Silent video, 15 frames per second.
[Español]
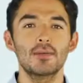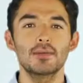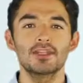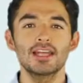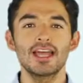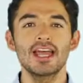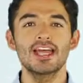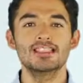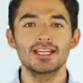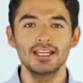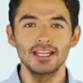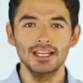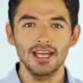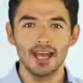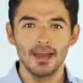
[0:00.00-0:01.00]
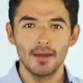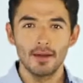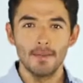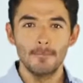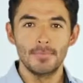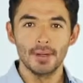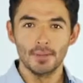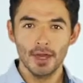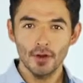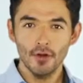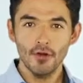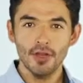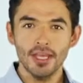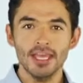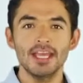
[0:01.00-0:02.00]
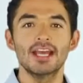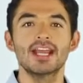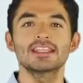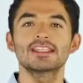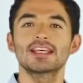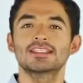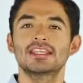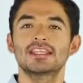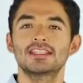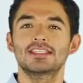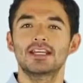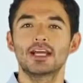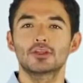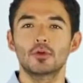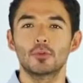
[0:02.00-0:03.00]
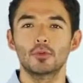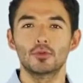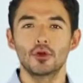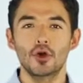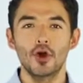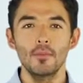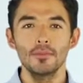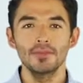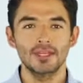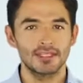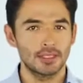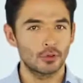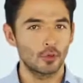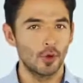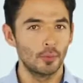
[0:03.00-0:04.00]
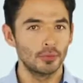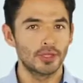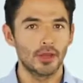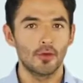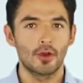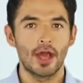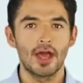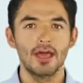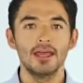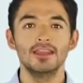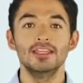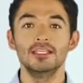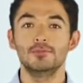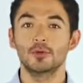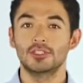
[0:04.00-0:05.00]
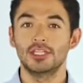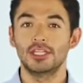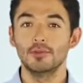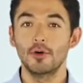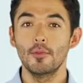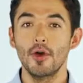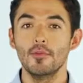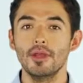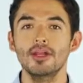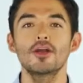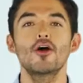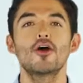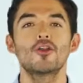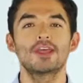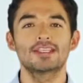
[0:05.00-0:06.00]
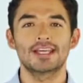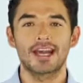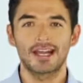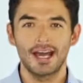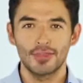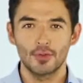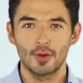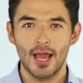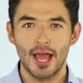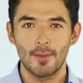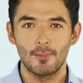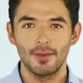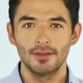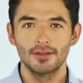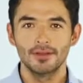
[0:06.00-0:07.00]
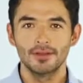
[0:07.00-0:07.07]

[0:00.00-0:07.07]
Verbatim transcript: trámite es en línea. Primero, ingresa a cetesdirecto.com desde tu computadora, dispositivo móvil o descargando la app.